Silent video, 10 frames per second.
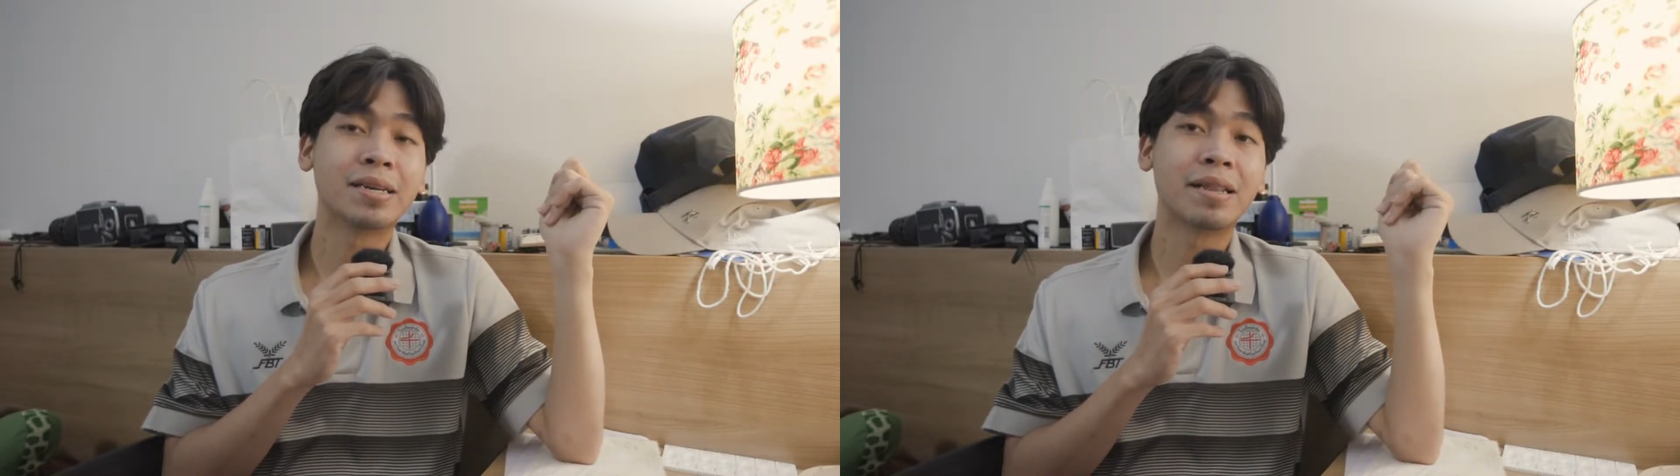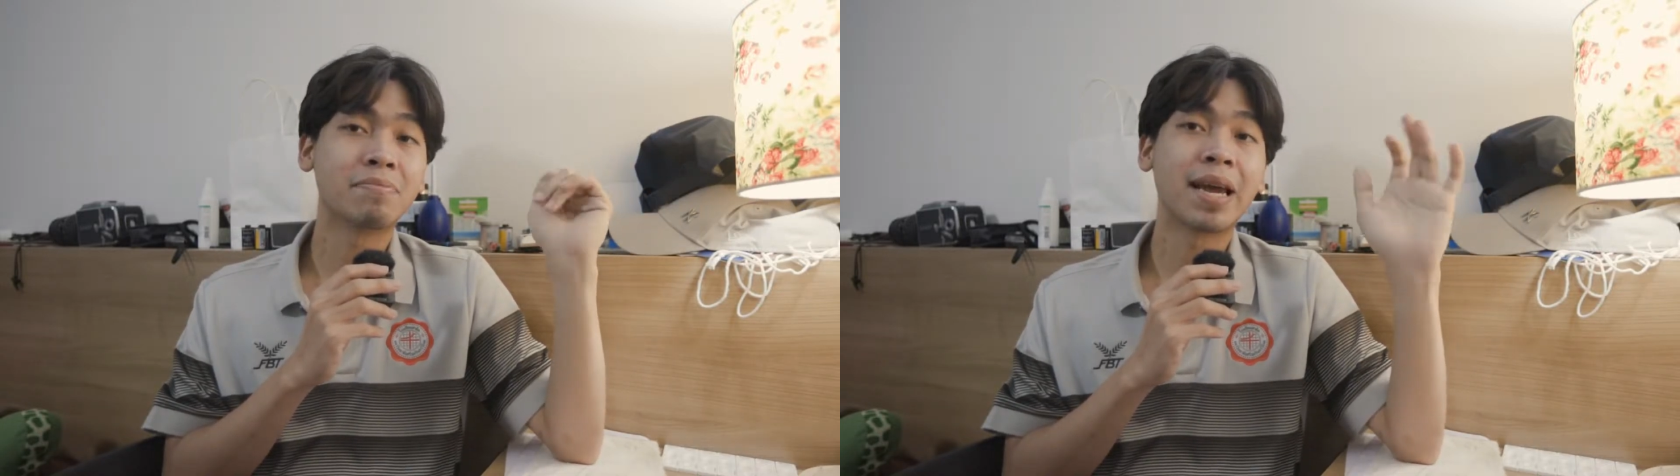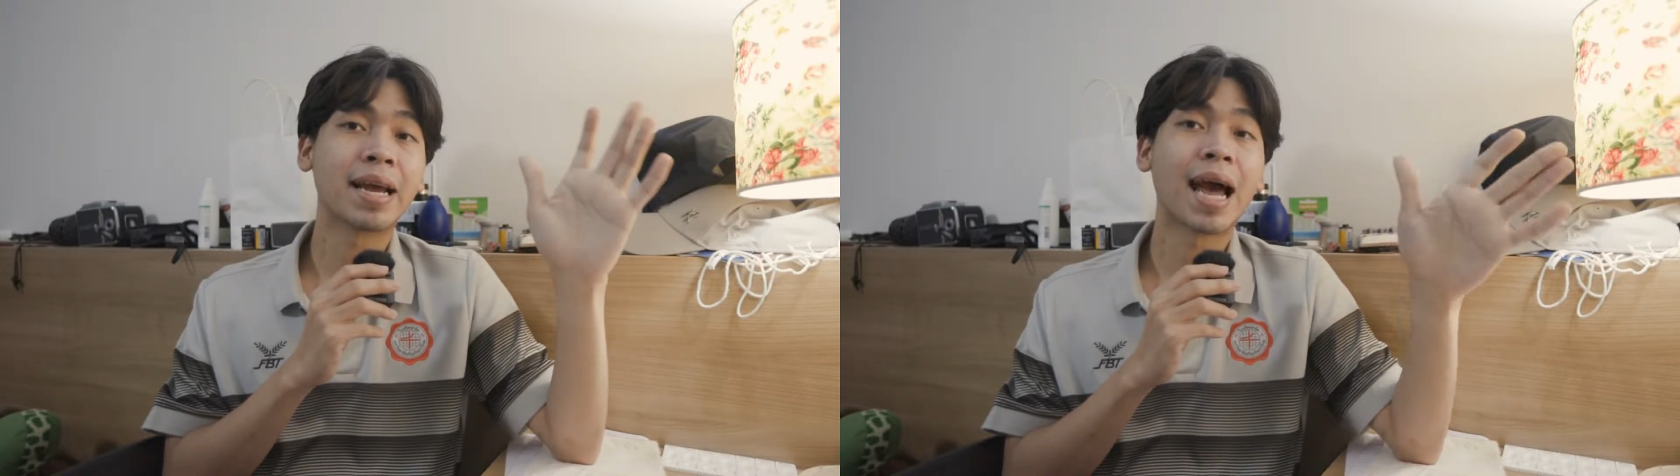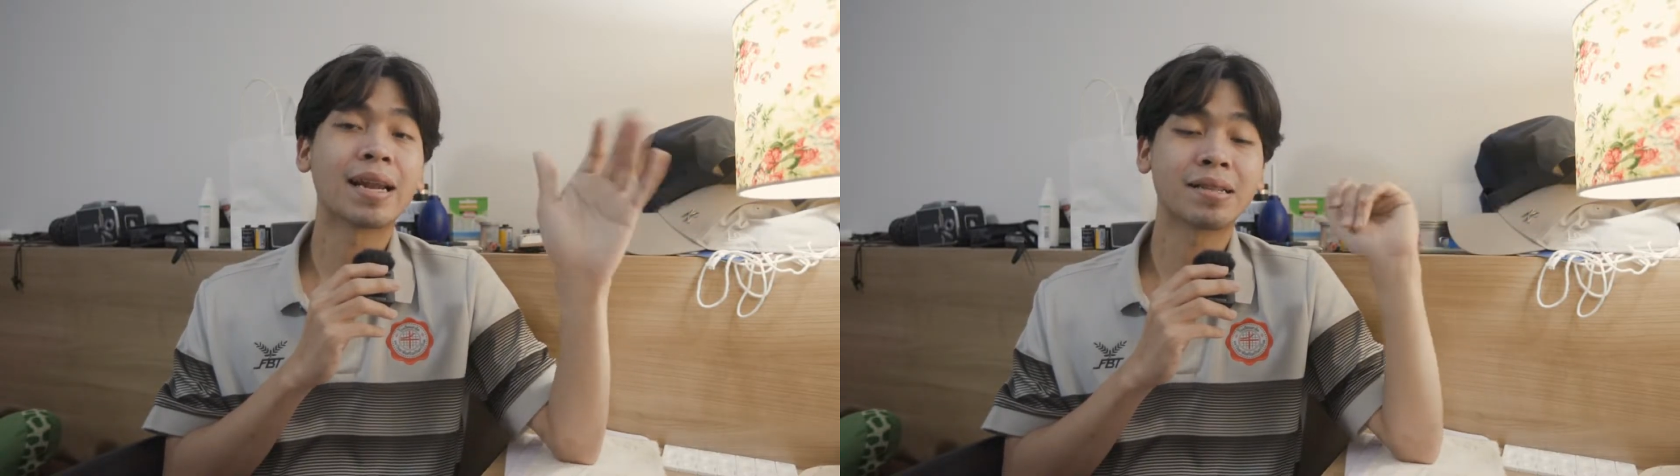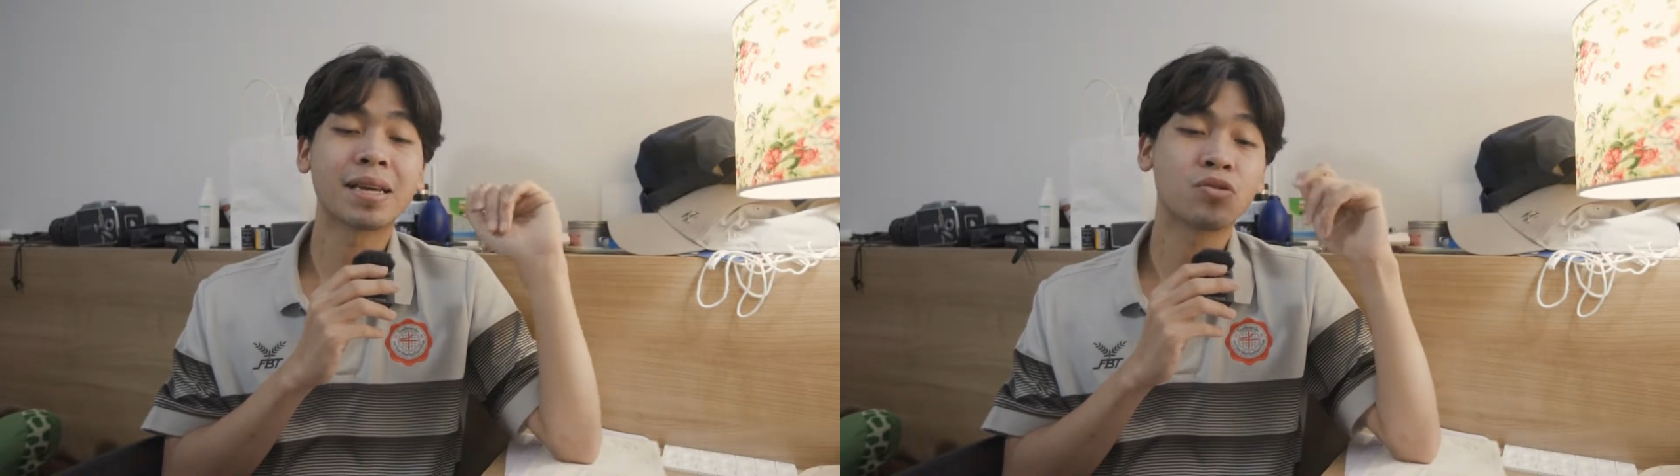ดิสเพย์งาน
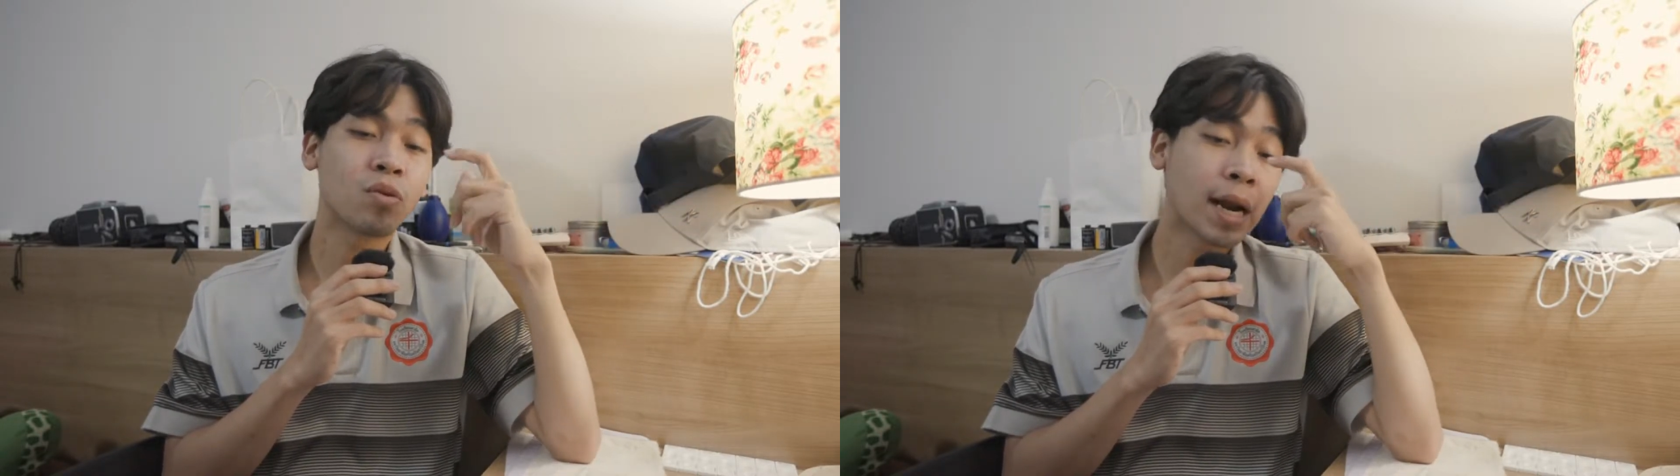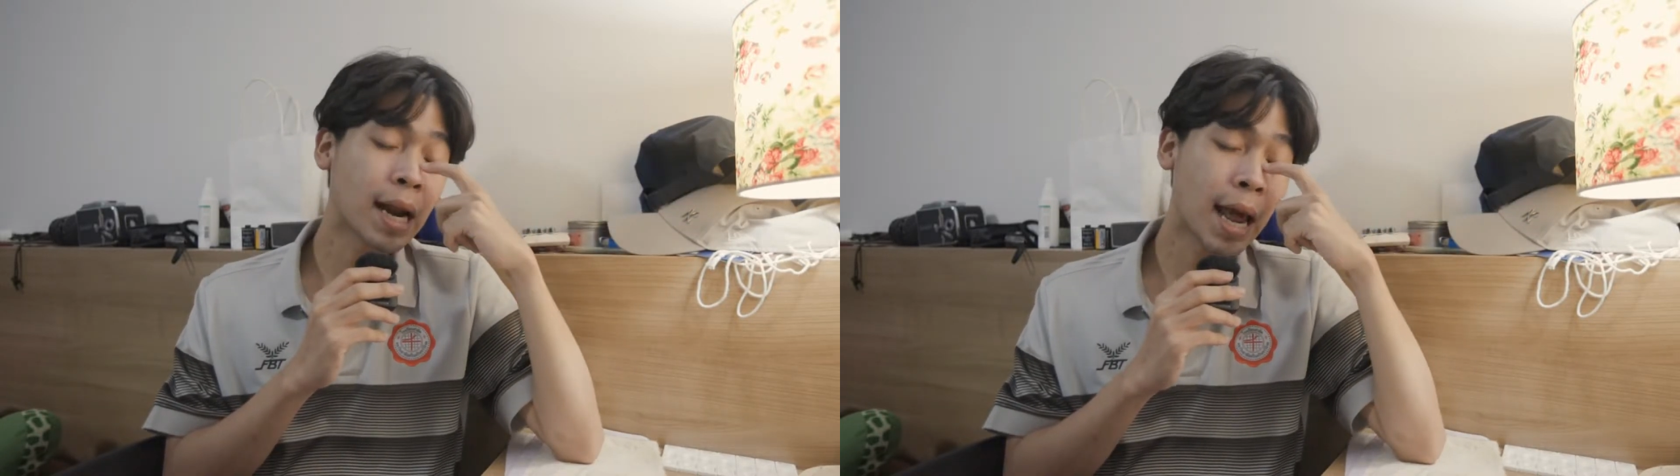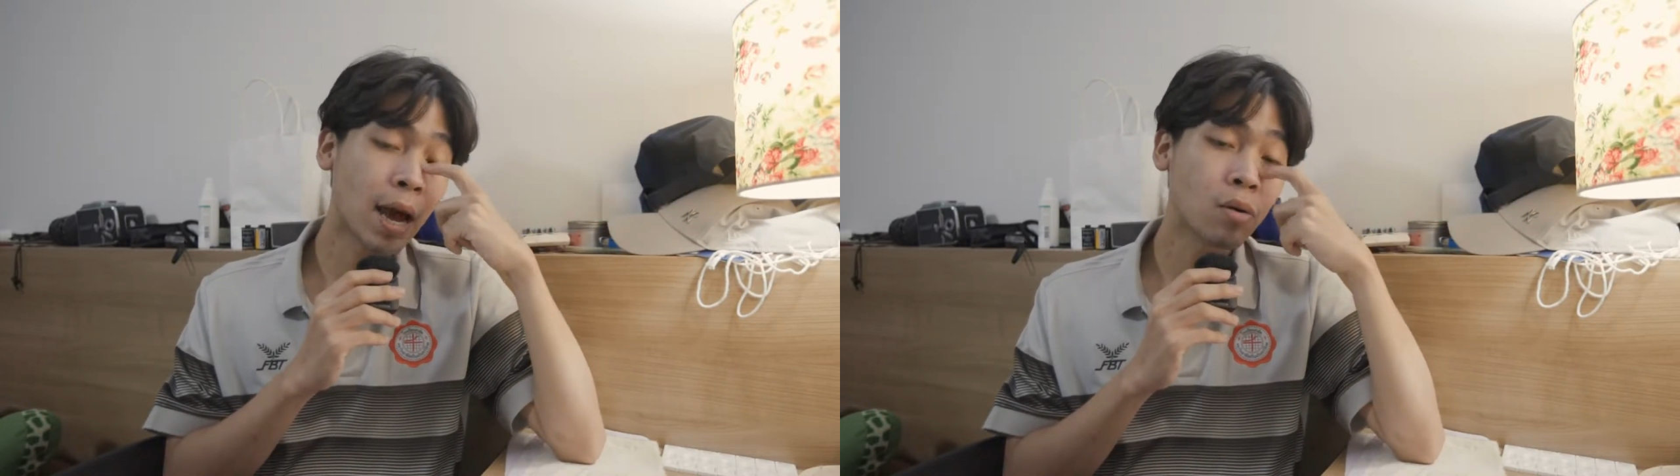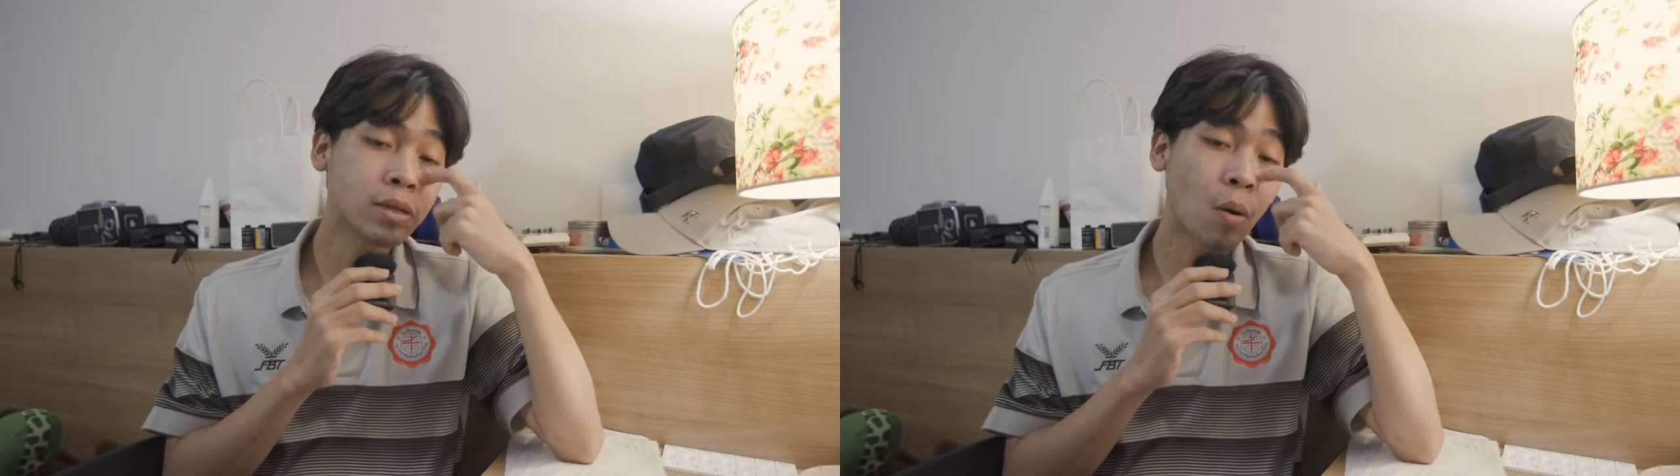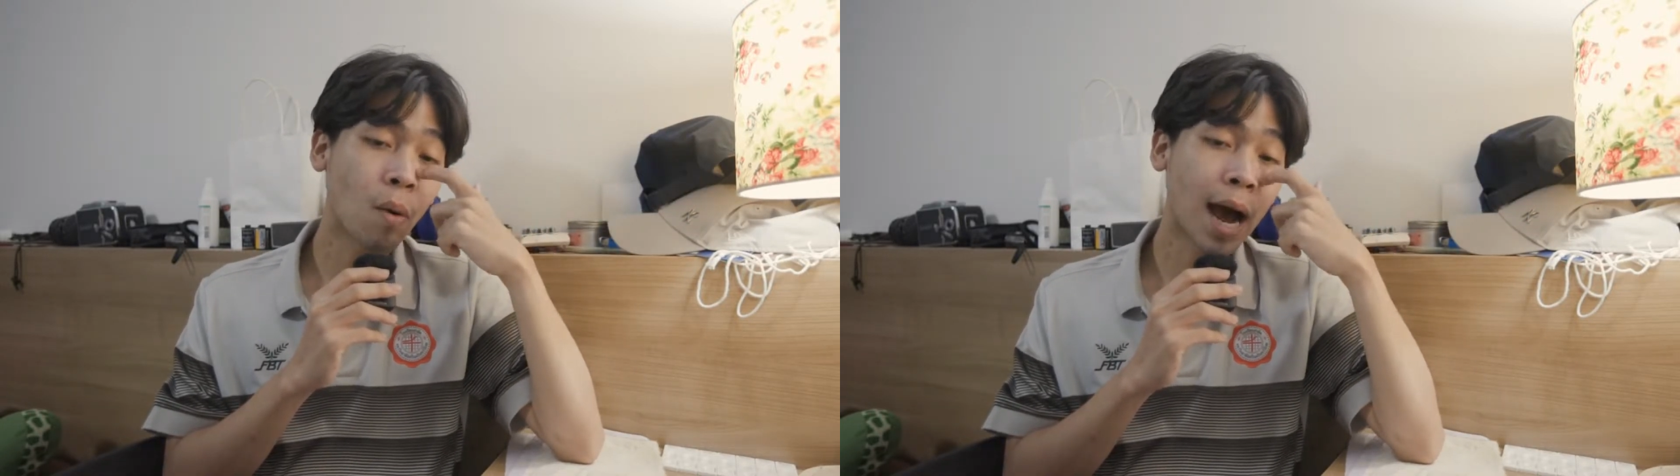ตั้งแต่ช่วงนั้นแล้ว
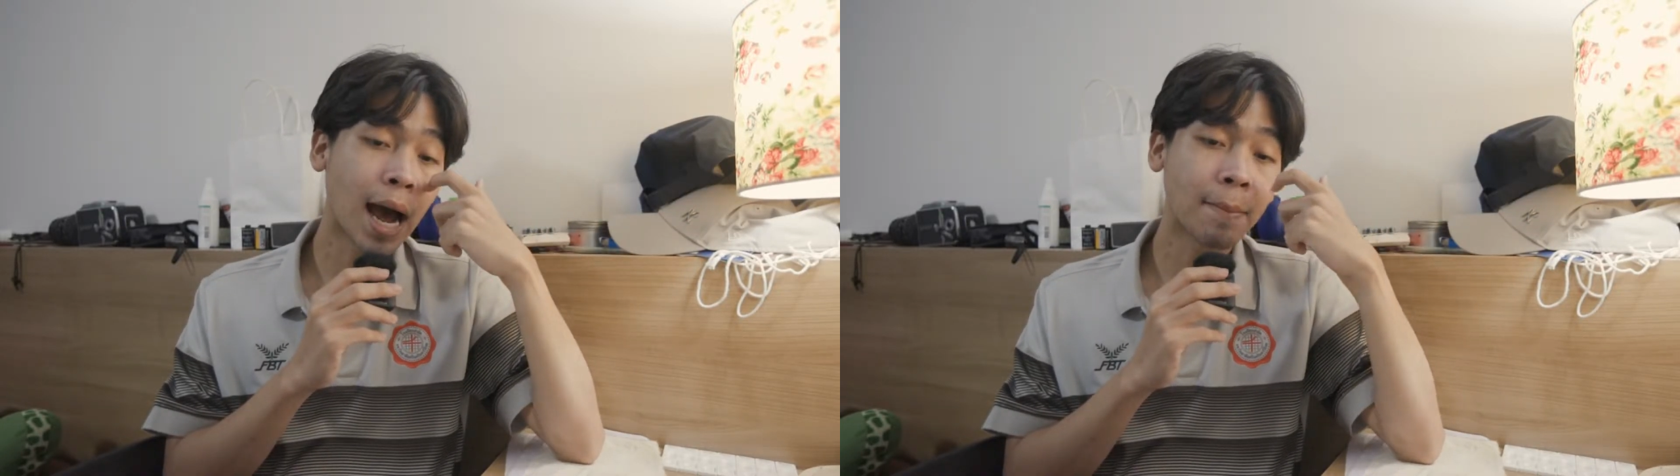แต่ว่า